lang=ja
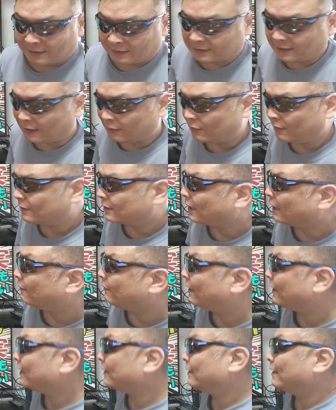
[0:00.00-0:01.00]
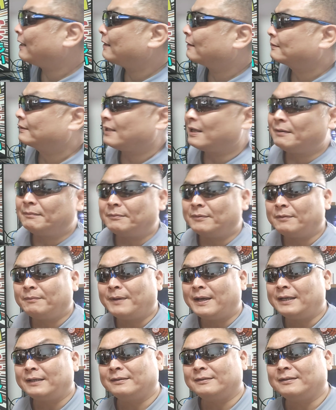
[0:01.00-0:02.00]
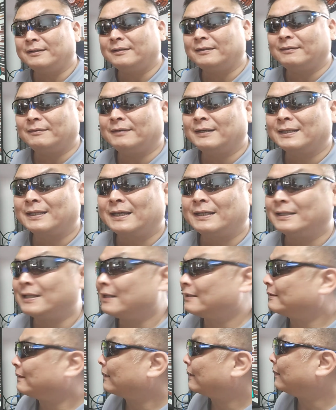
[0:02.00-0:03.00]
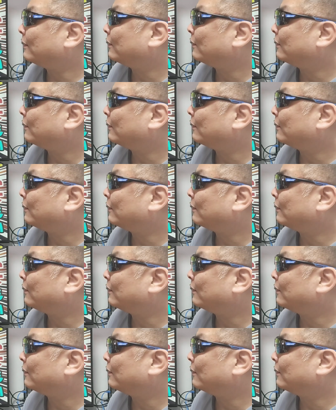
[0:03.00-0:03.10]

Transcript: さあ、今回は楽天モバイルの話題なんだ